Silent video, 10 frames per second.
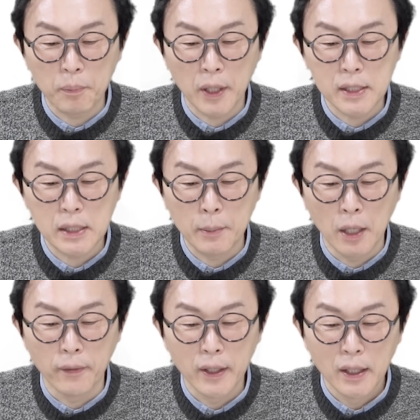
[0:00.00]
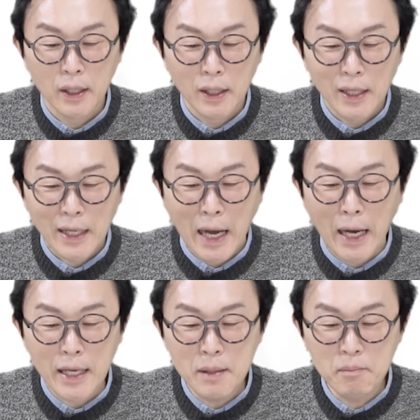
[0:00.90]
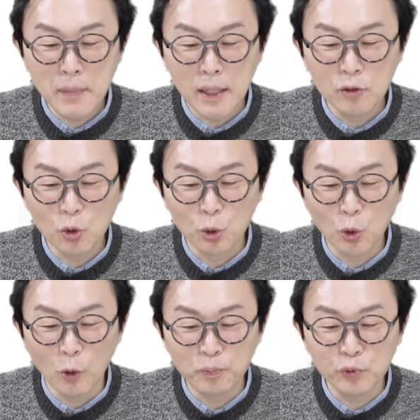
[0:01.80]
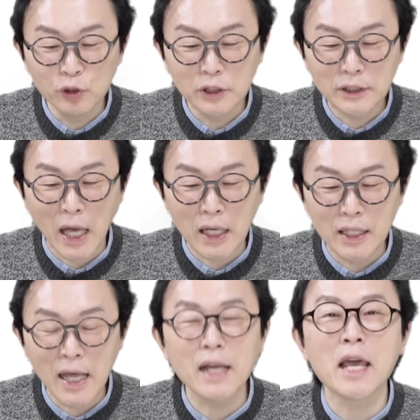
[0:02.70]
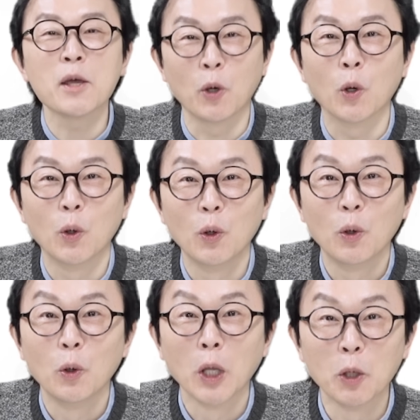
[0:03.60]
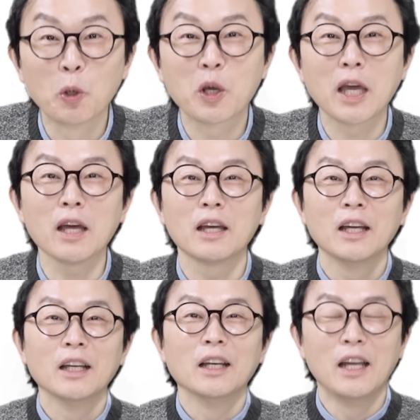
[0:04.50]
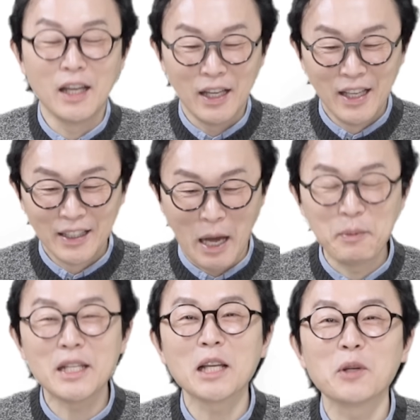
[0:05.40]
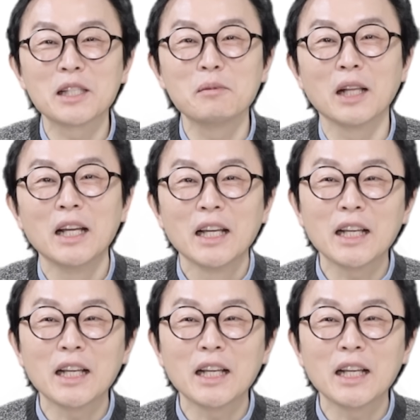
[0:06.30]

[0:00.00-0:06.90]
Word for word: 답변하시냐면 가입만으로도 뿌듯하긴 하네요, 이렇게 답장이 왔습니다.